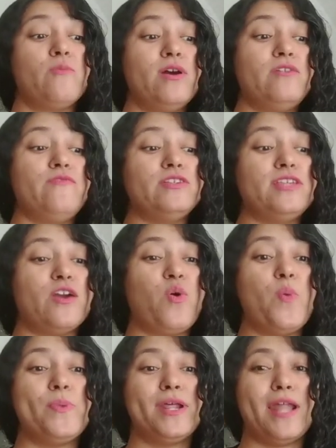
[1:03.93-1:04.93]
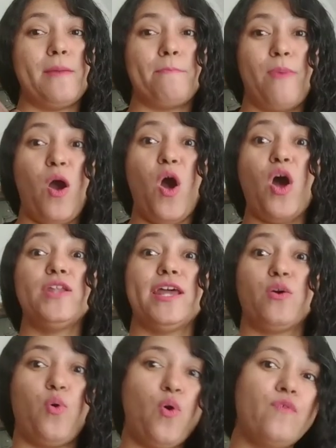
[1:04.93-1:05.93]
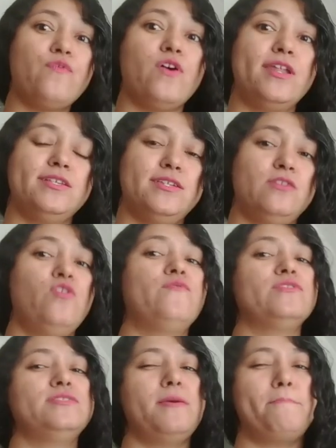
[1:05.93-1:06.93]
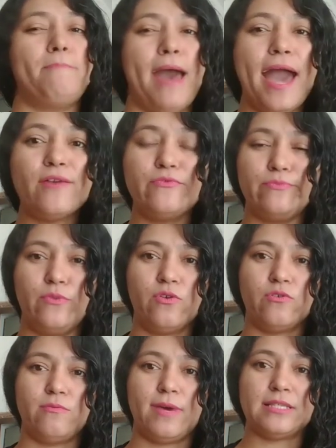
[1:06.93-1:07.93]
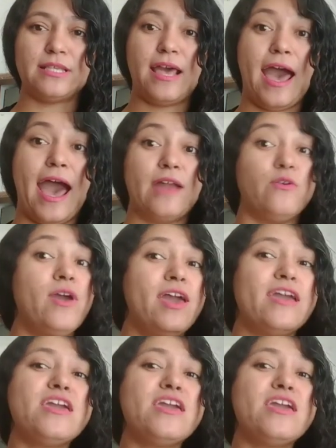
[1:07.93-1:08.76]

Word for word: Quando você compra na porta com fornecedor, você paga um pouco mais caro.